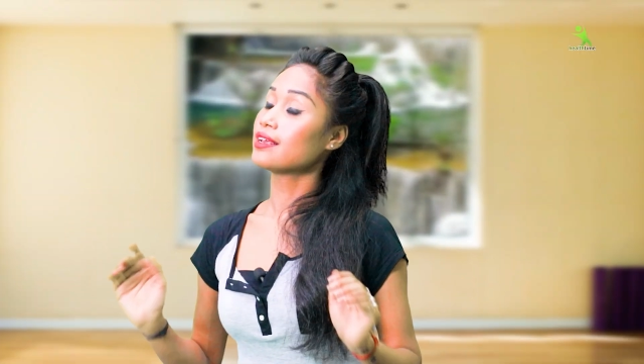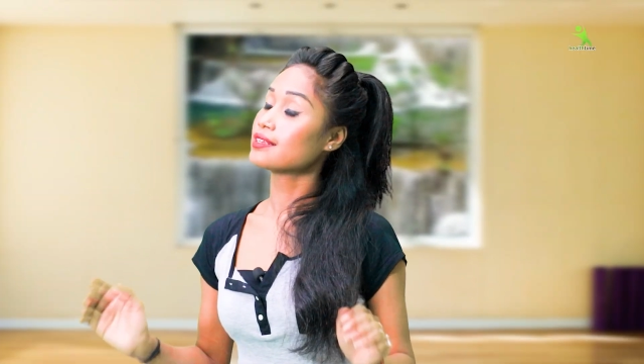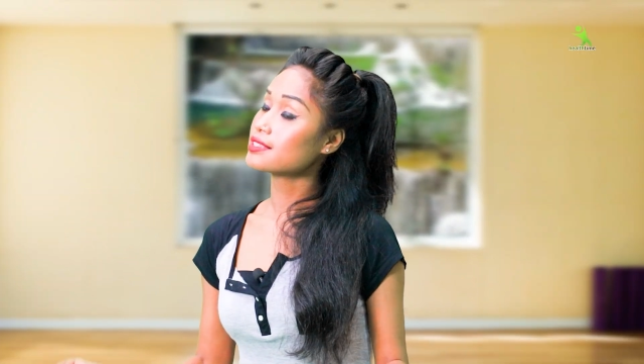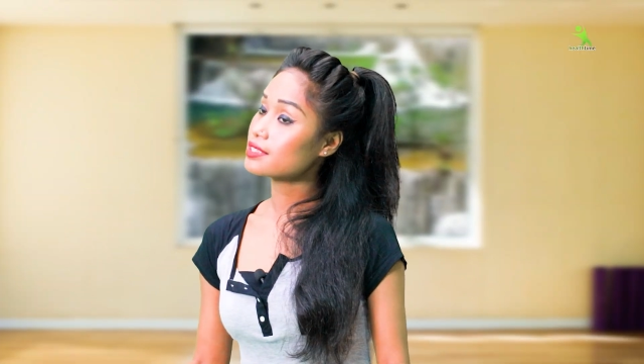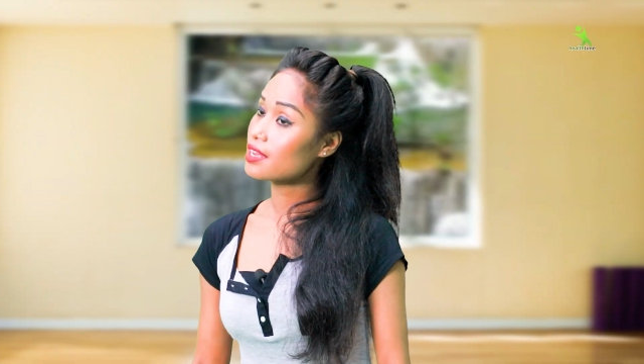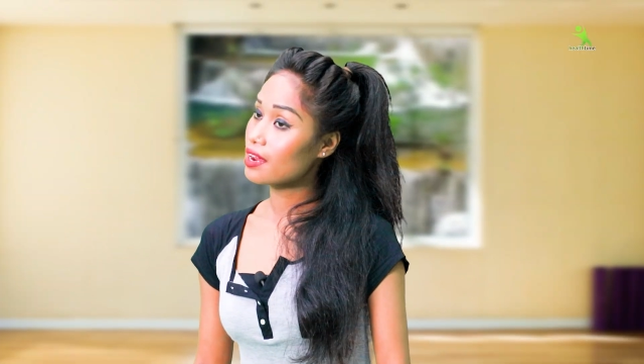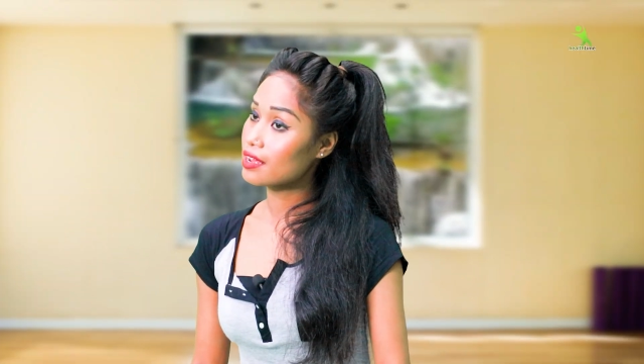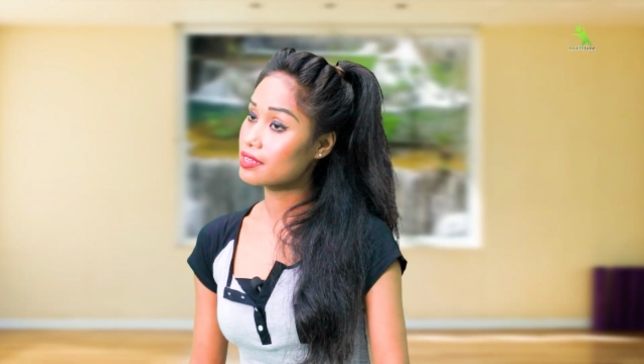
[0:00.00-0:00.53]
इसी
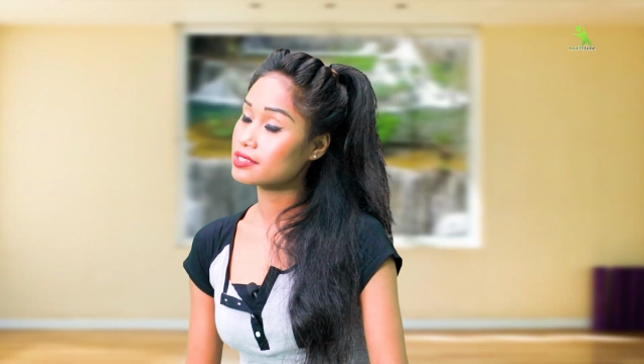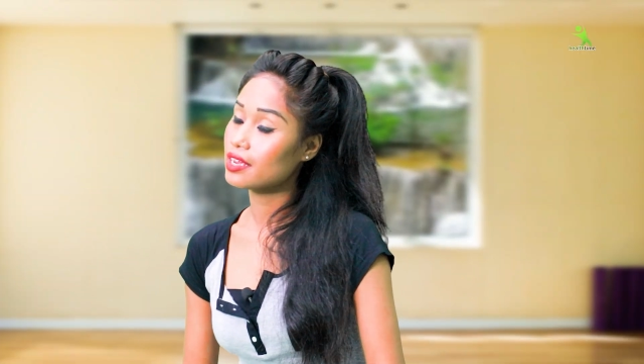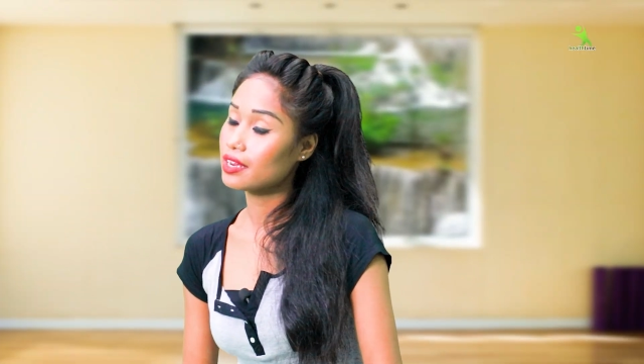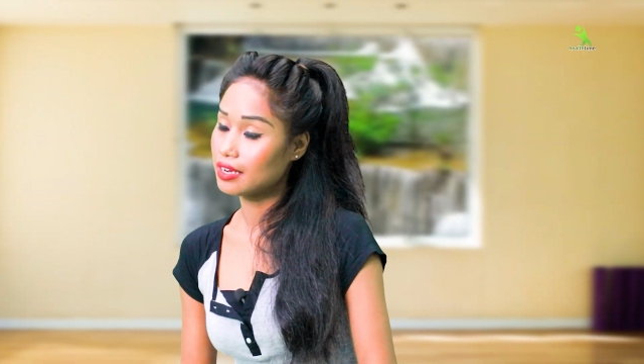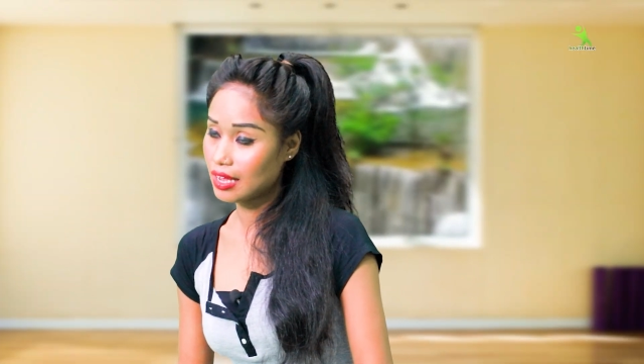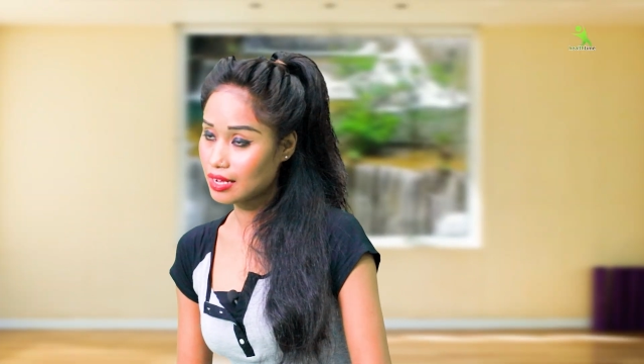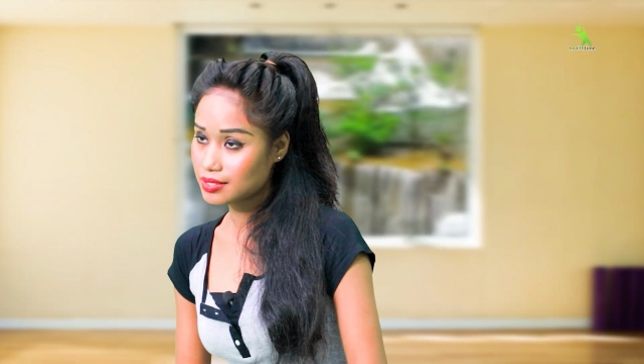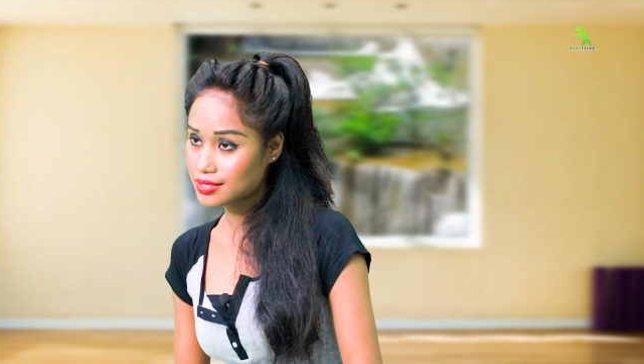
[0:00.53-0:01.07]
तरीके से
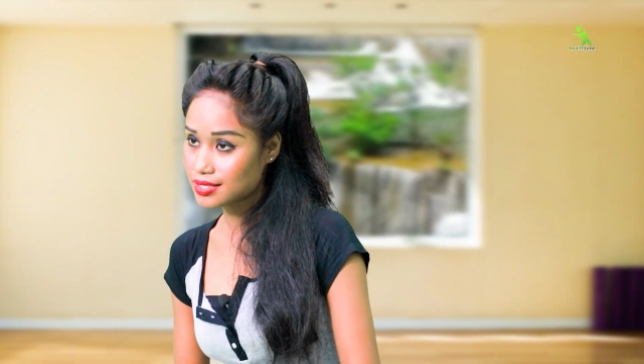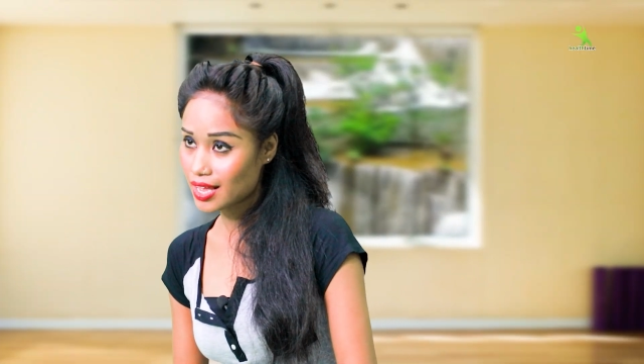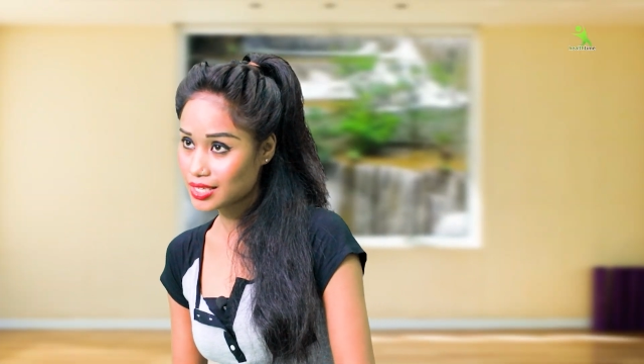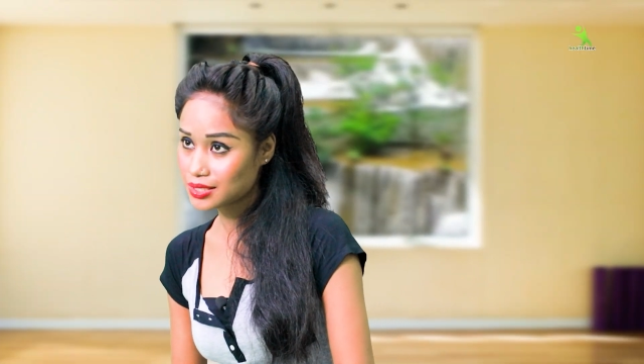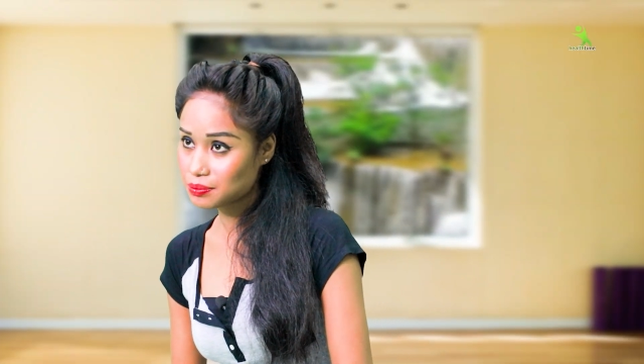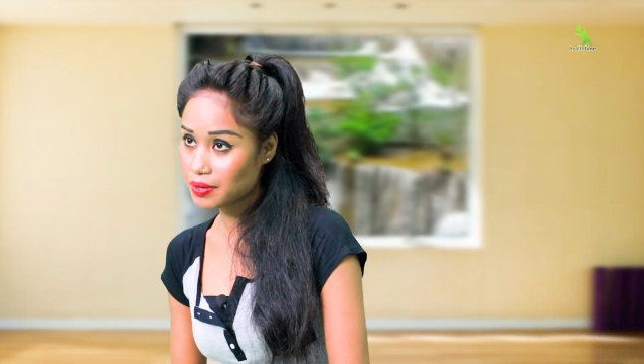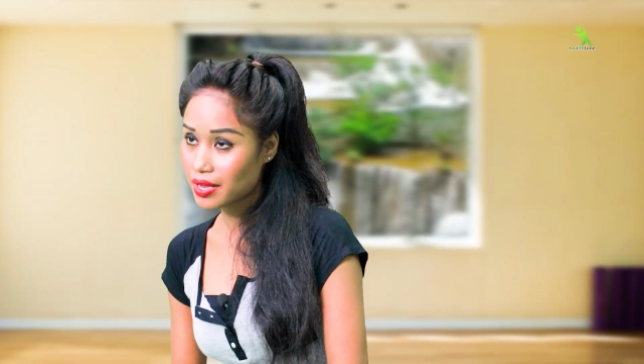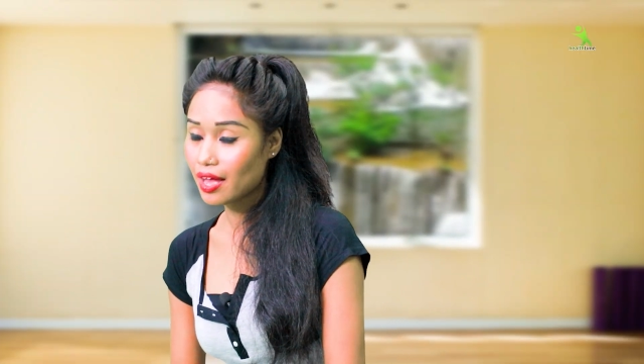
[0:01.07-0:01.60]
ये
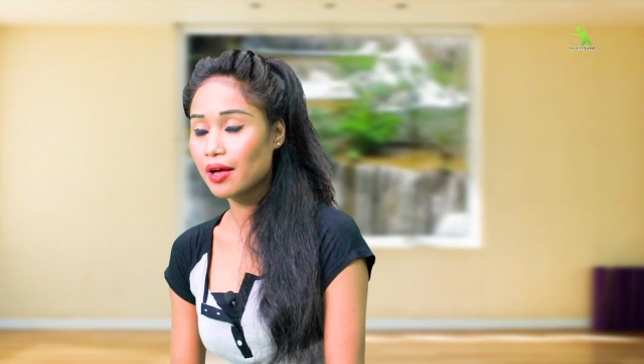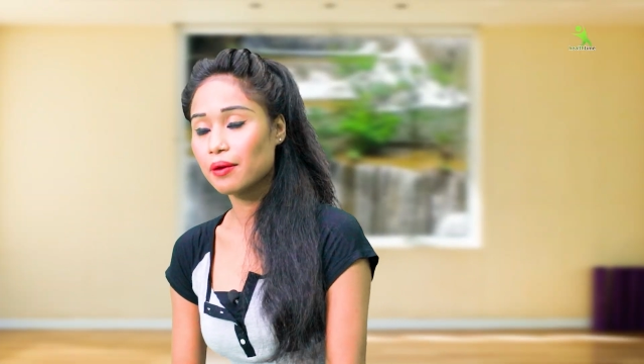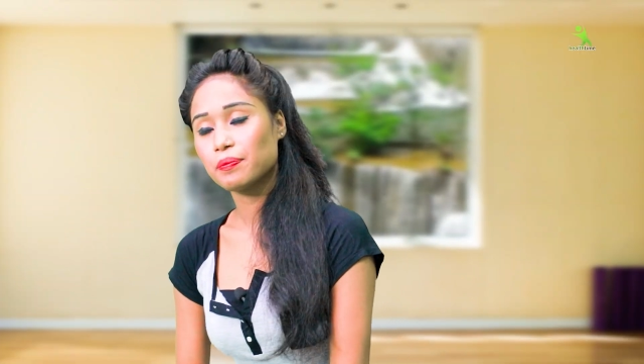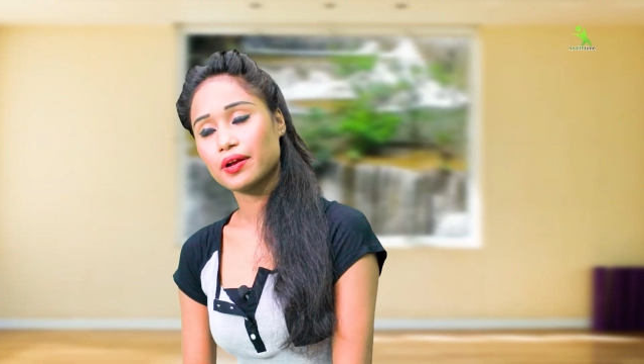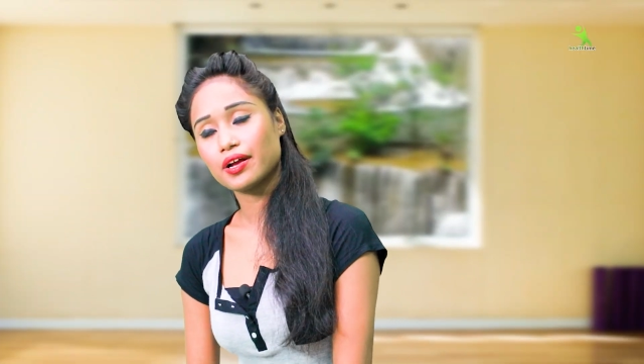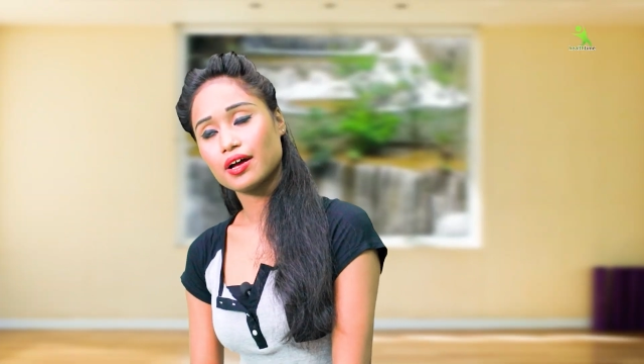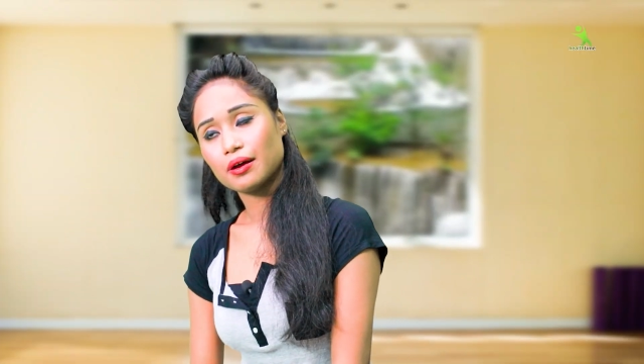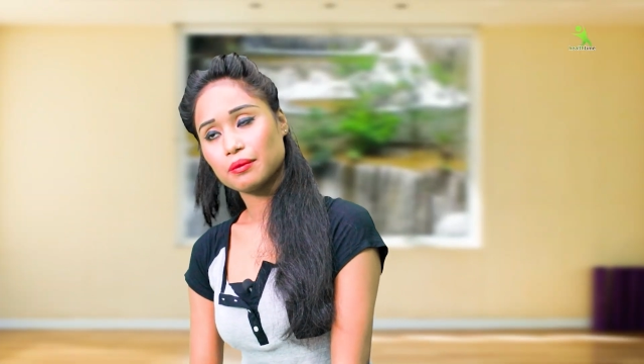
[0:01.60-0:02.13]
एक्सरसाइज भी यहाँ
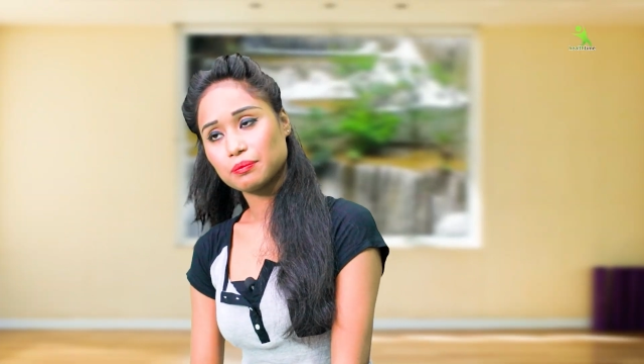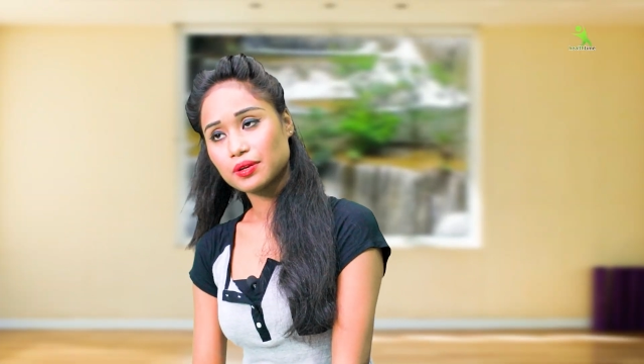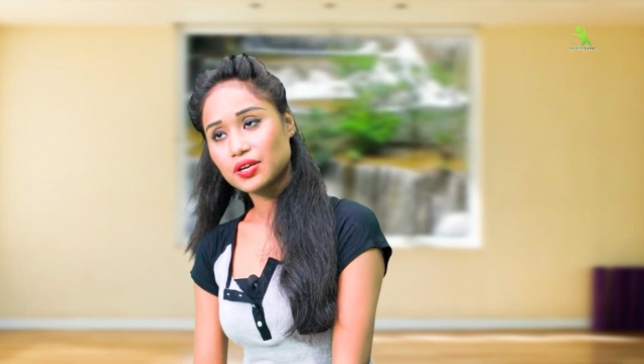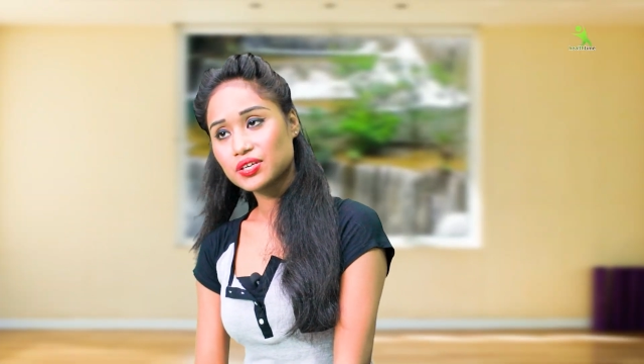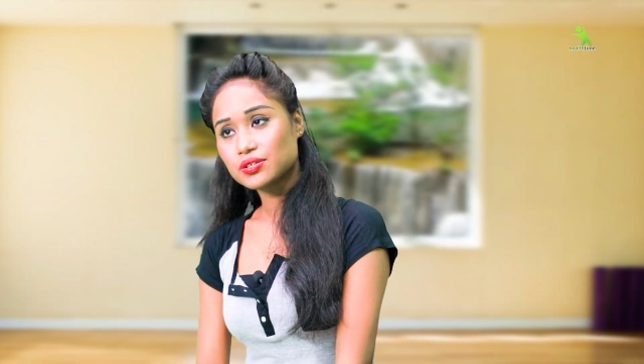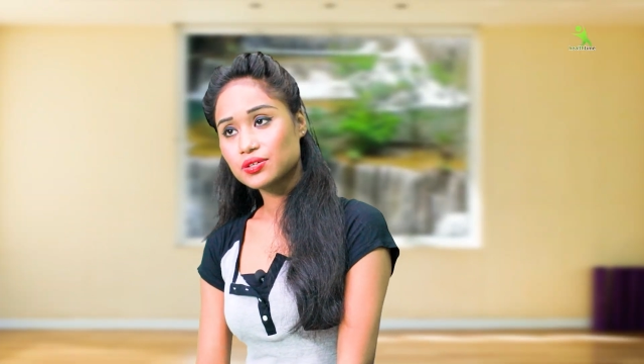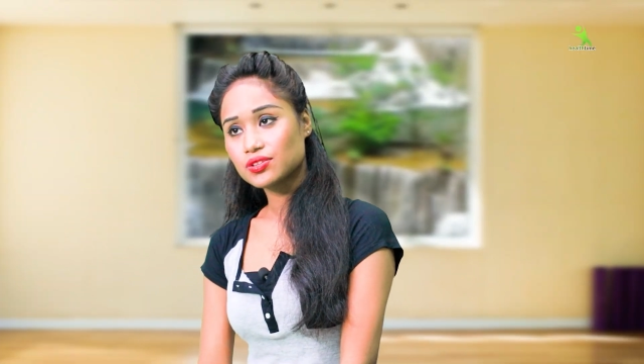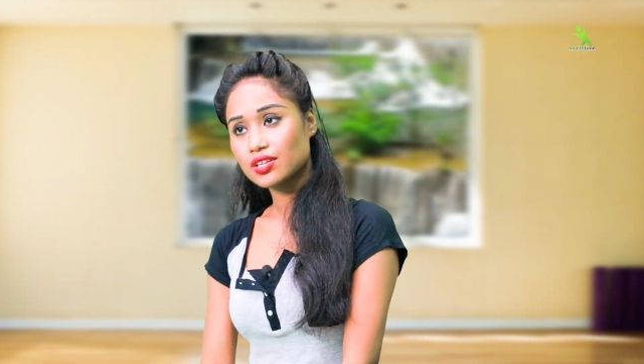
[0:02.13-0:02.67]
पे
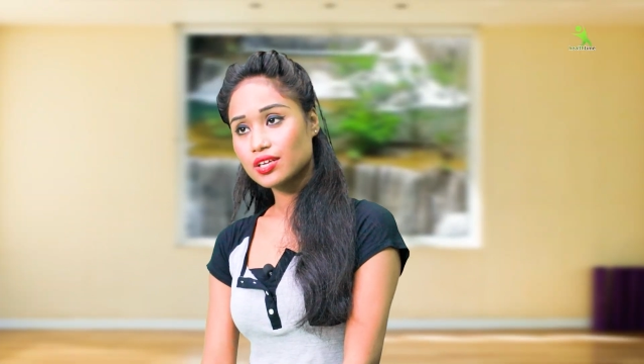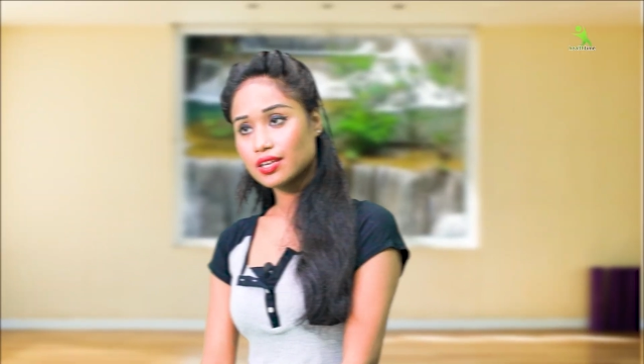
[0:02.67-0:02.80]
कंप्लीट होती